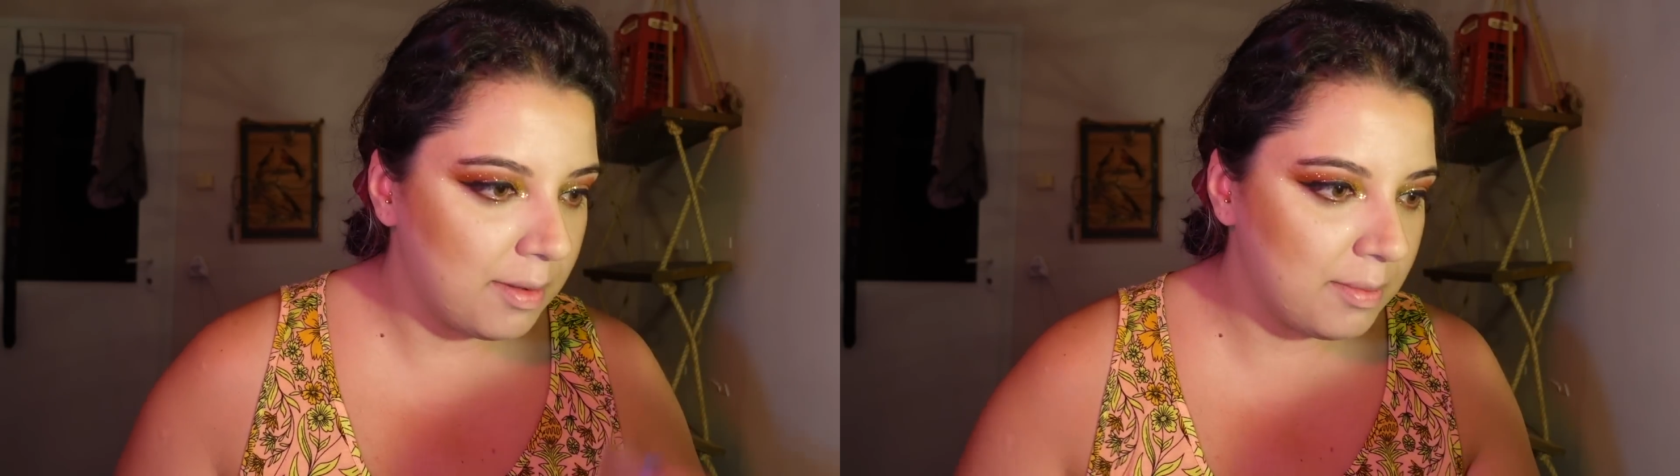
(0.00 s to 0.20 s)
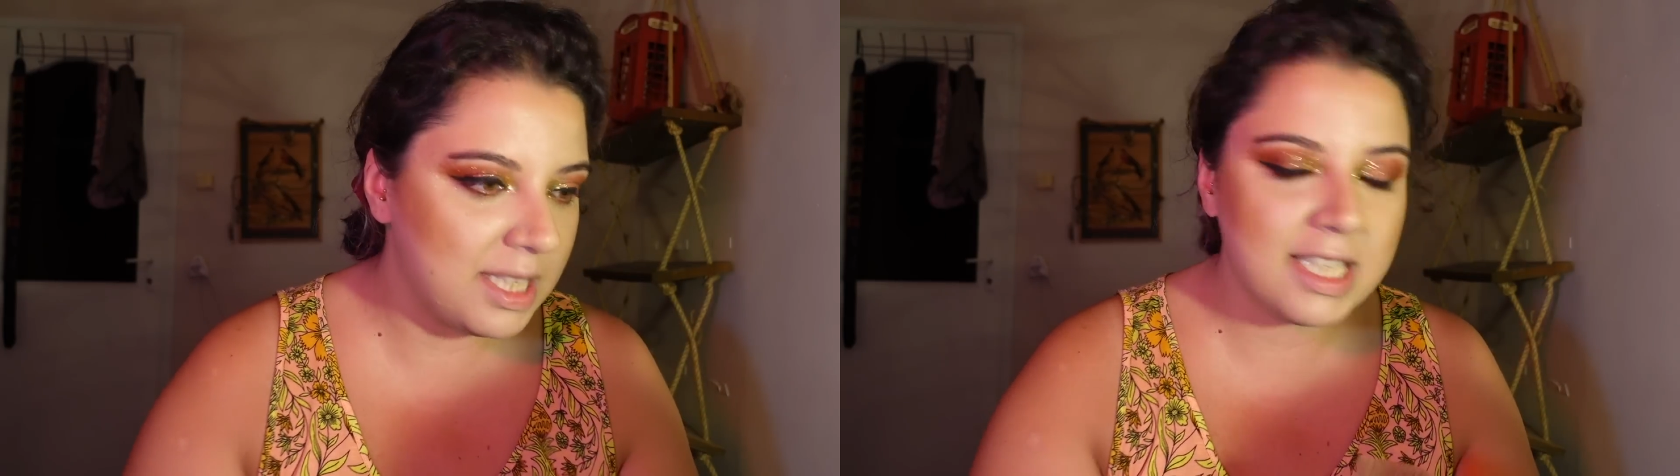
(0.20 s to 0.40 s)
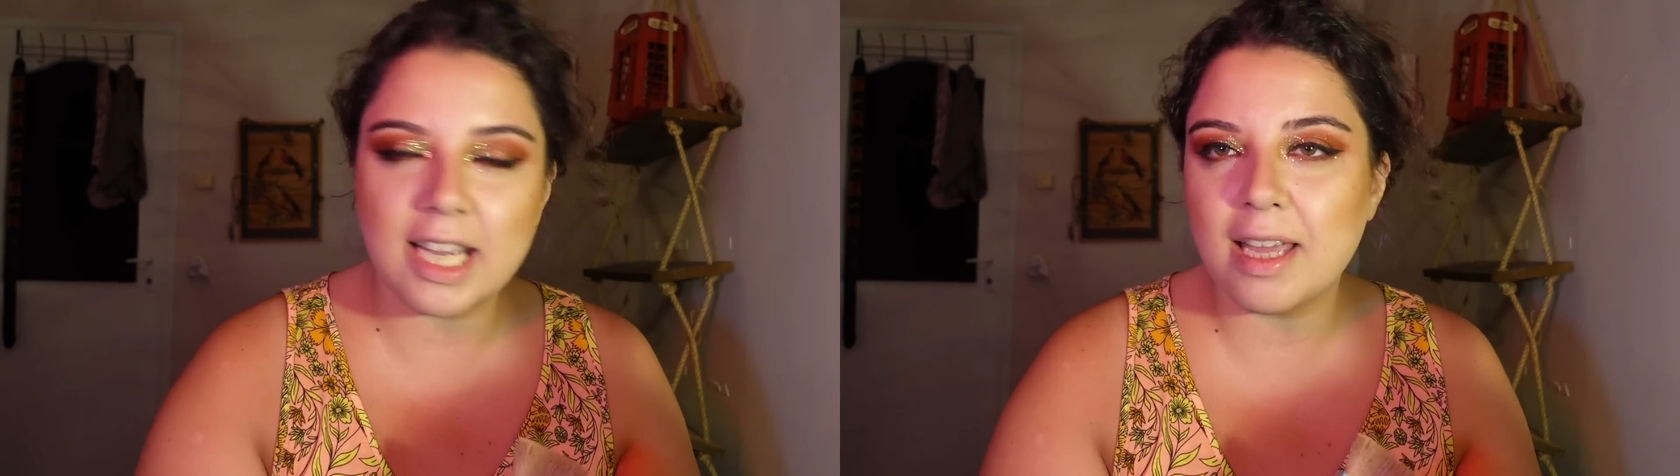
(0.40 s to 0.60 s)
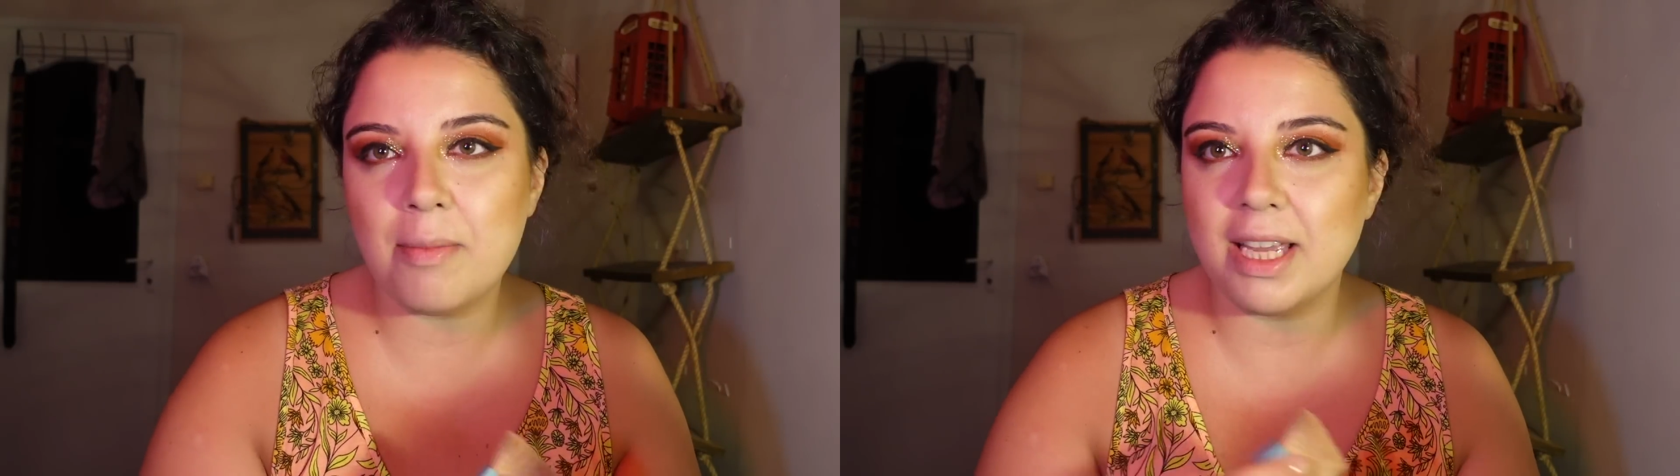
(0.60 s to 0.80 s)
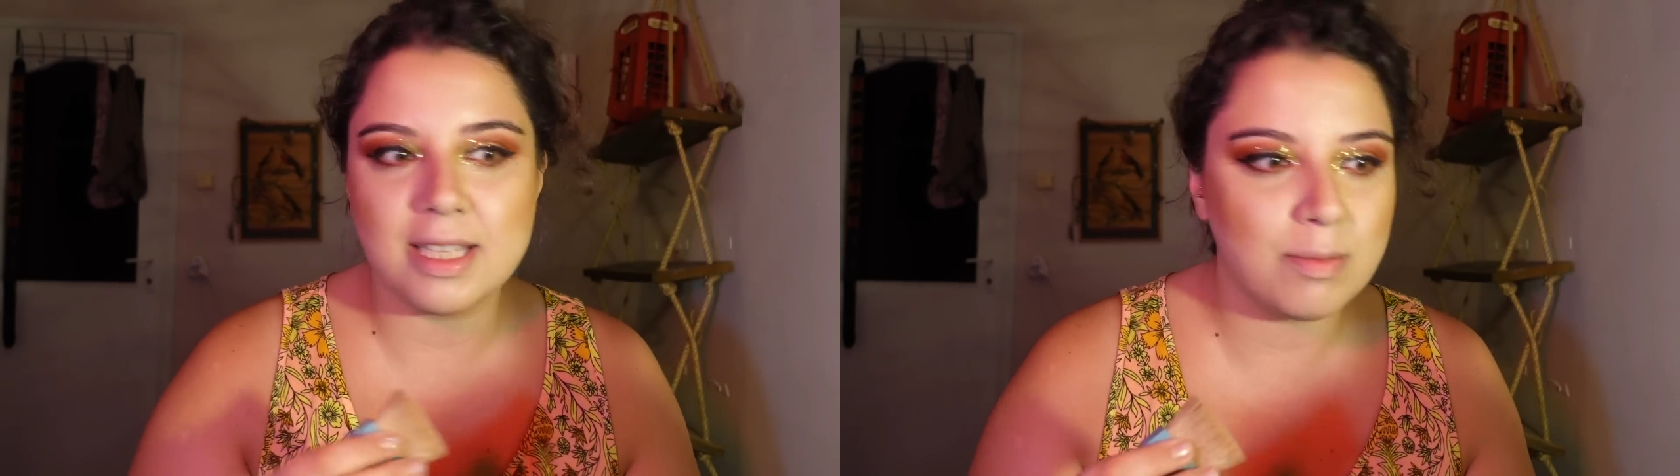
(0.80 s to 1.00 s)
biz
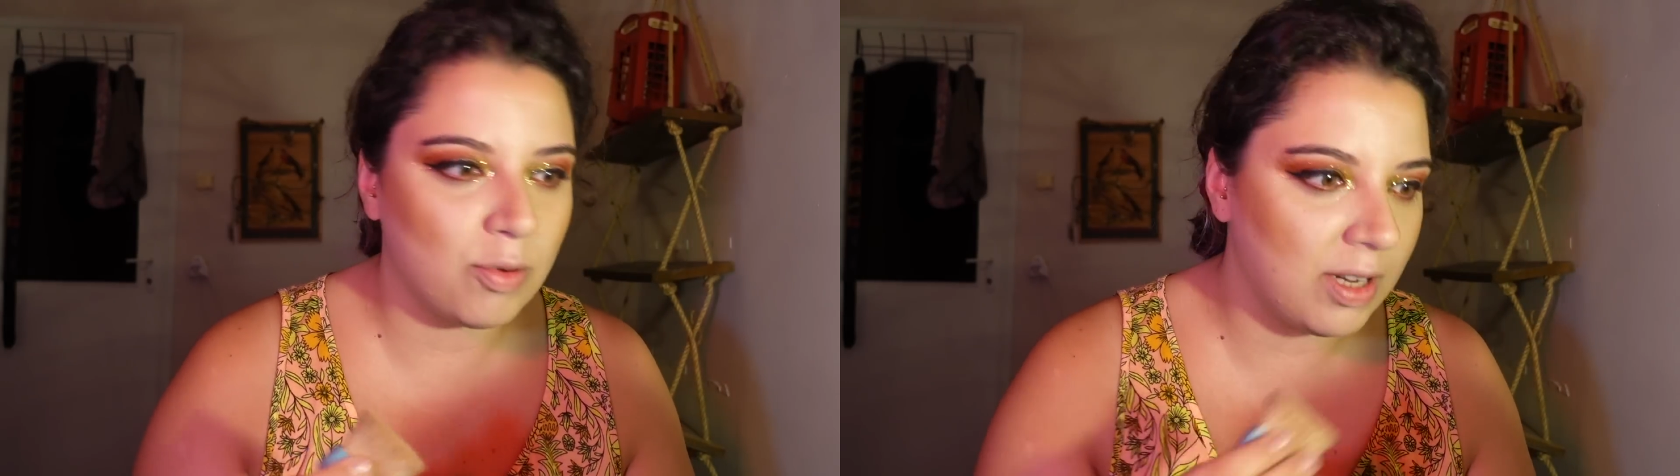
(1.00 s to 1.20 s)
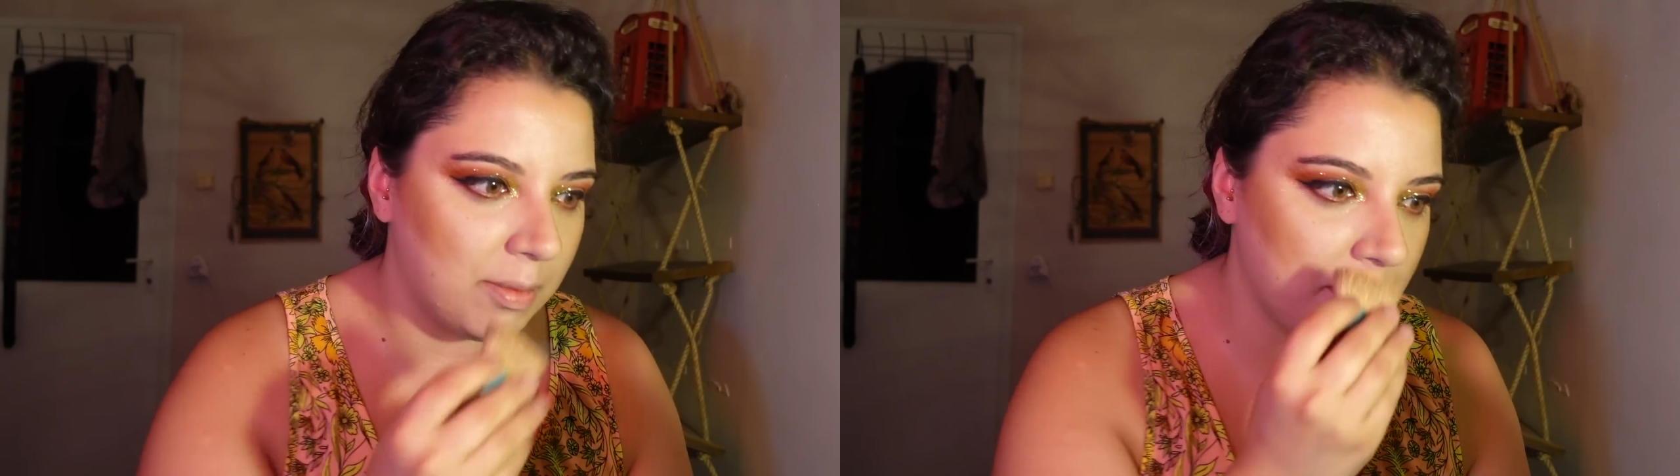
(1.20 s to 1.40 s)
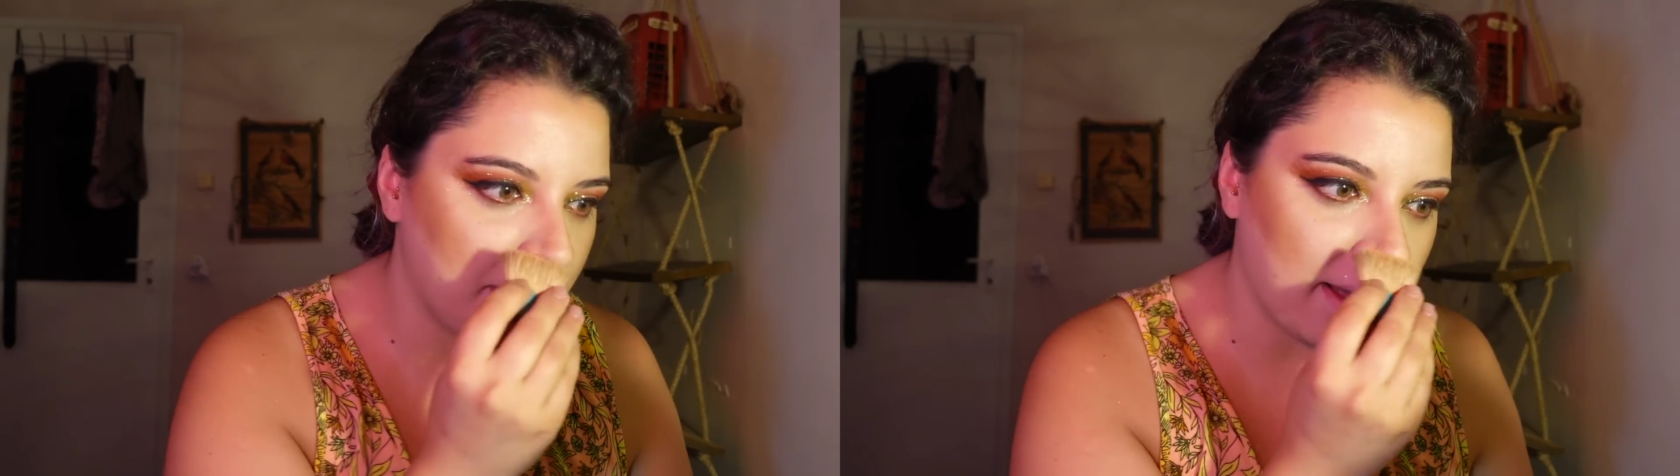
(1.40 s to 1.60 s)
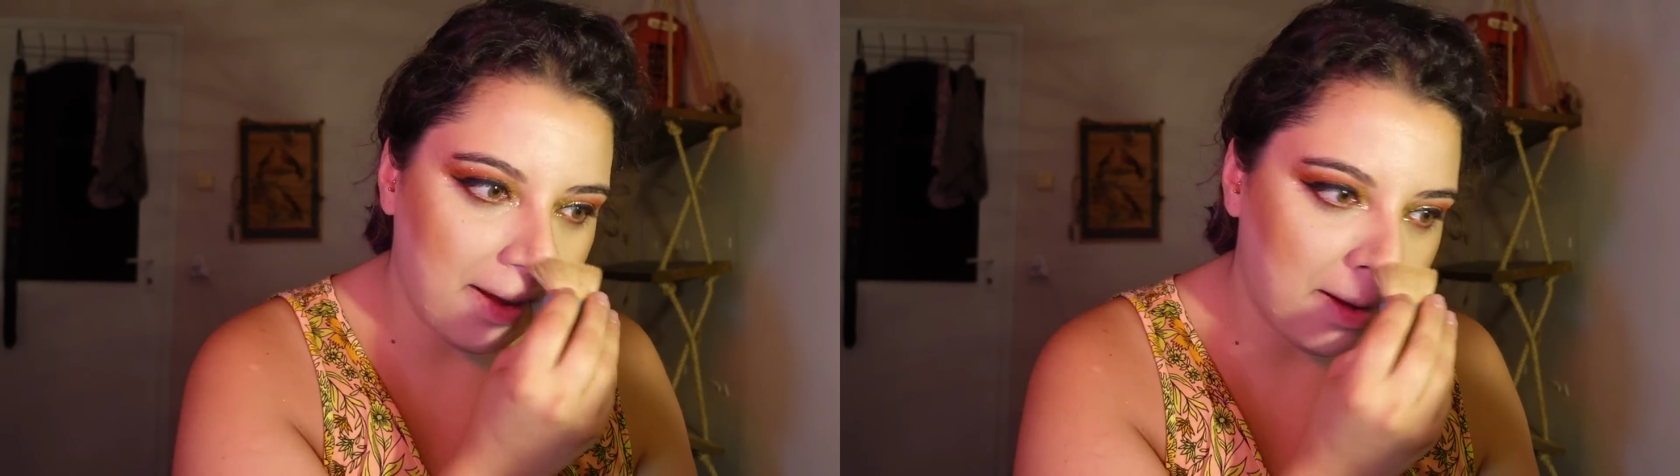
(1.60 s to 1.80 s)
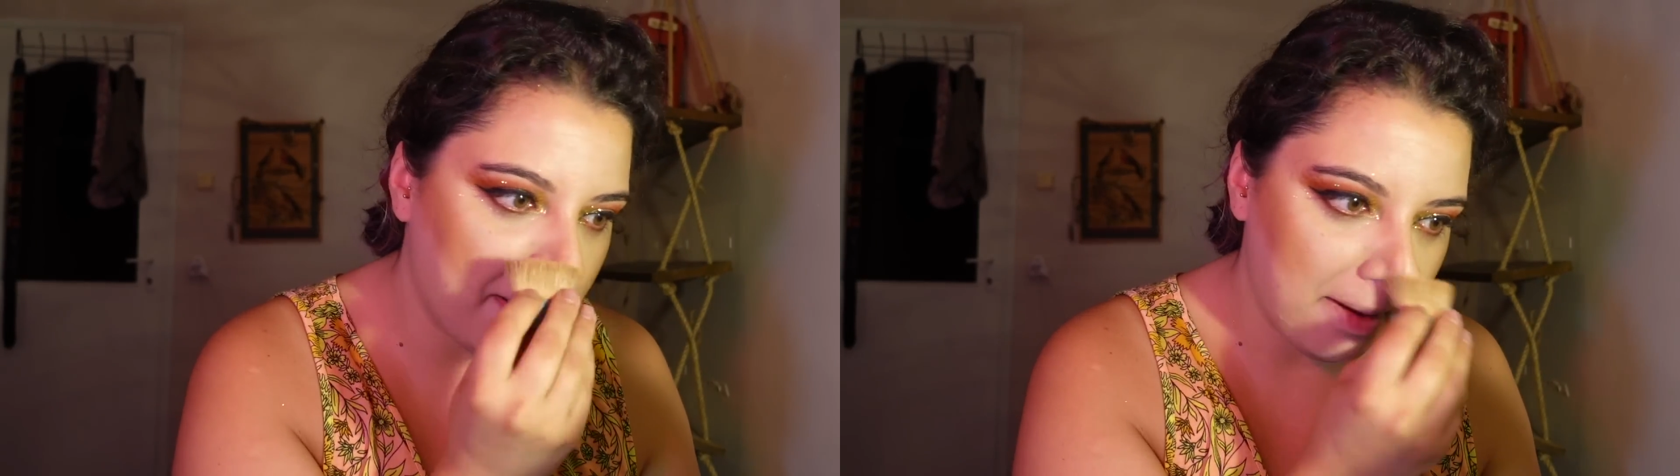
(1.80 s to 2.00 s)
çekemeyiz bu klibi bir daha.